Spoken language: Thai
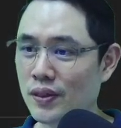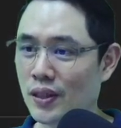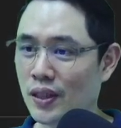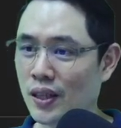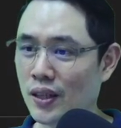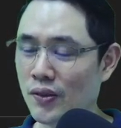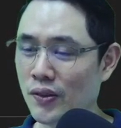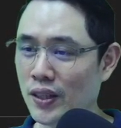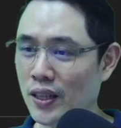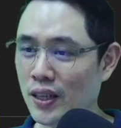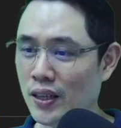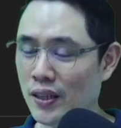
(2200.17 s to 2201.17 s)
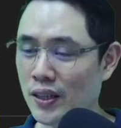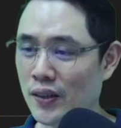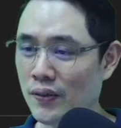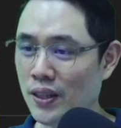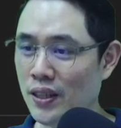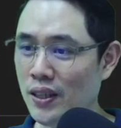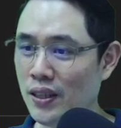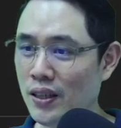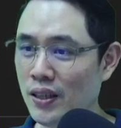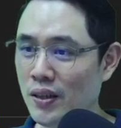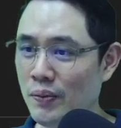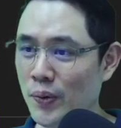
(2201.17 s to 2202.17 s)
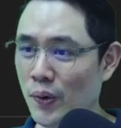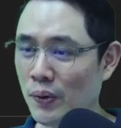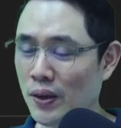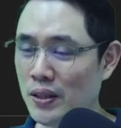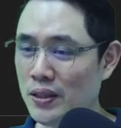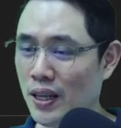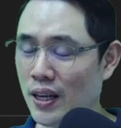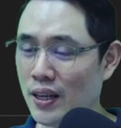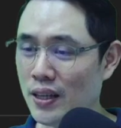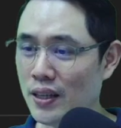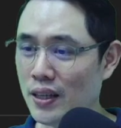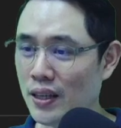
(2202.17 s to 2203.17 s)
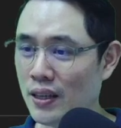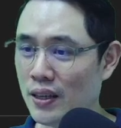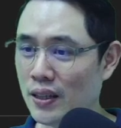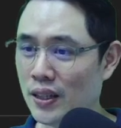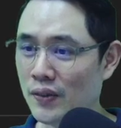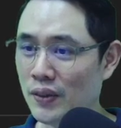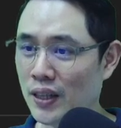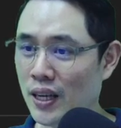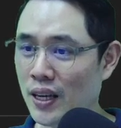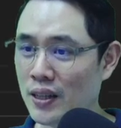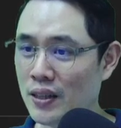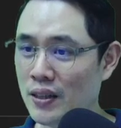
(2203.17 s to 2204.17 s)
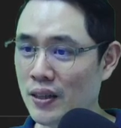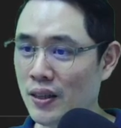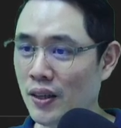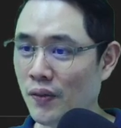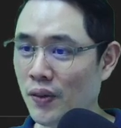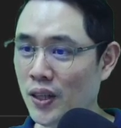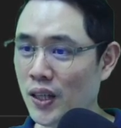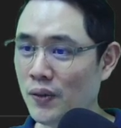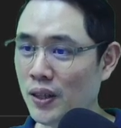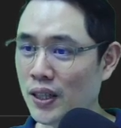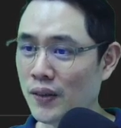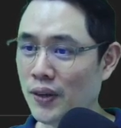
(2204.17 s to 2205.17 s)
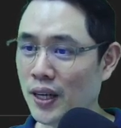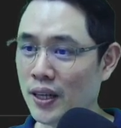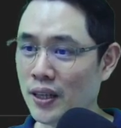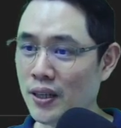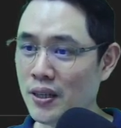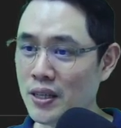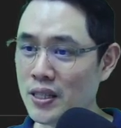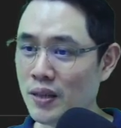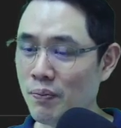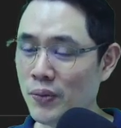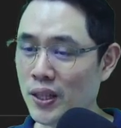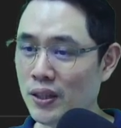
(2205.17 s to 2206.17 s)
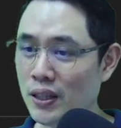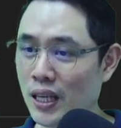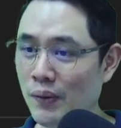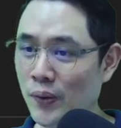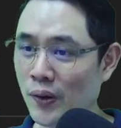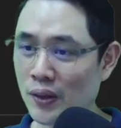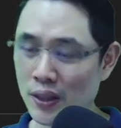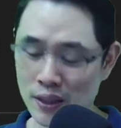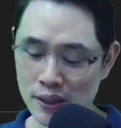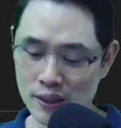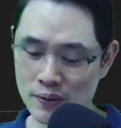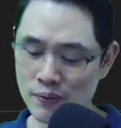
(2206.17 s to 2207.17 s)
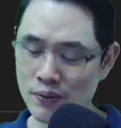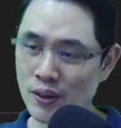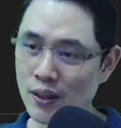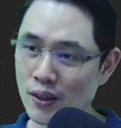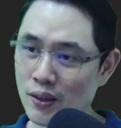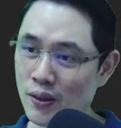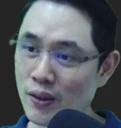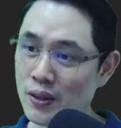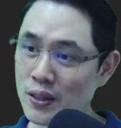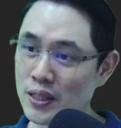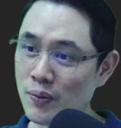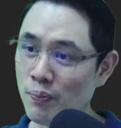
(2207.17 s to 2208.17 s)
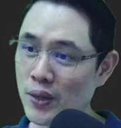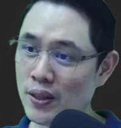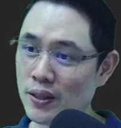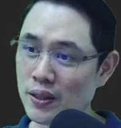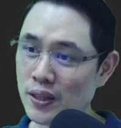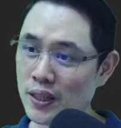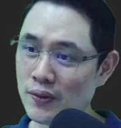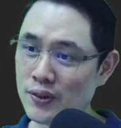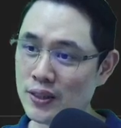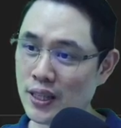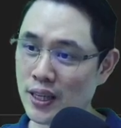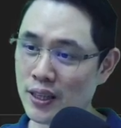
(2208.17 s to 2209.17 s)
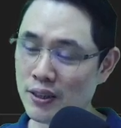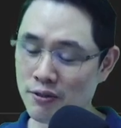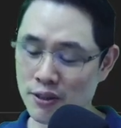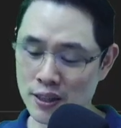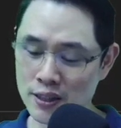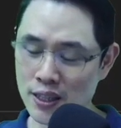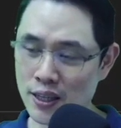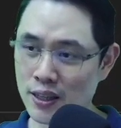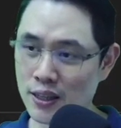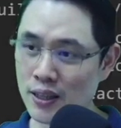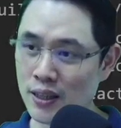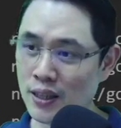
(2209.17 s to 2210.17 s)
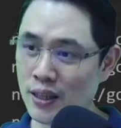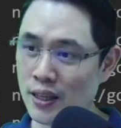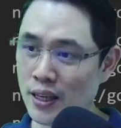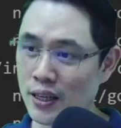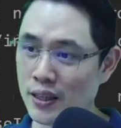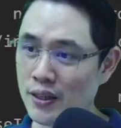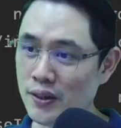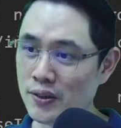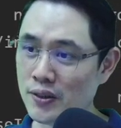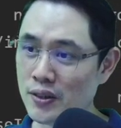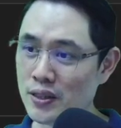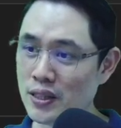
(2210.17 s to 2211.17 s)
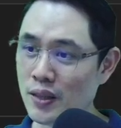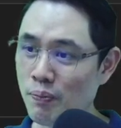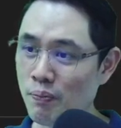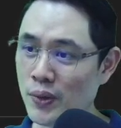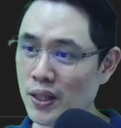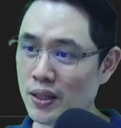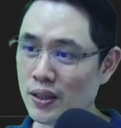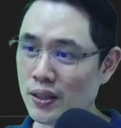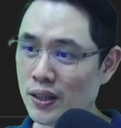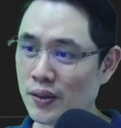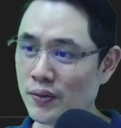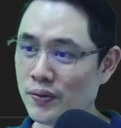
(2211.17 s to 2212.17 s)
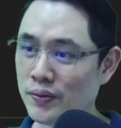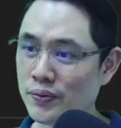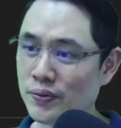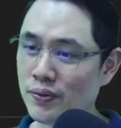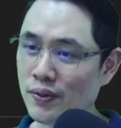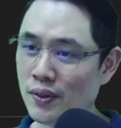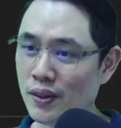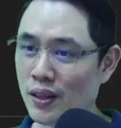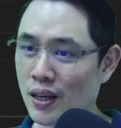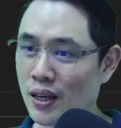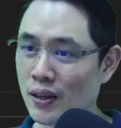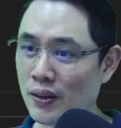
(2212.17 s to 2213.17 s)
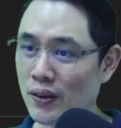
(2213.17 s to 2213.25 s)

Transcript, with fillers: อ่ะโอเคนะครับทีนี้ผมก็จะทำการเพิ่มนะครับ handle submit ด้านบนนี้นะครับ on submit นะครับใส่ฟังก์ชัน handle submit นะครับอ่ะแล้ว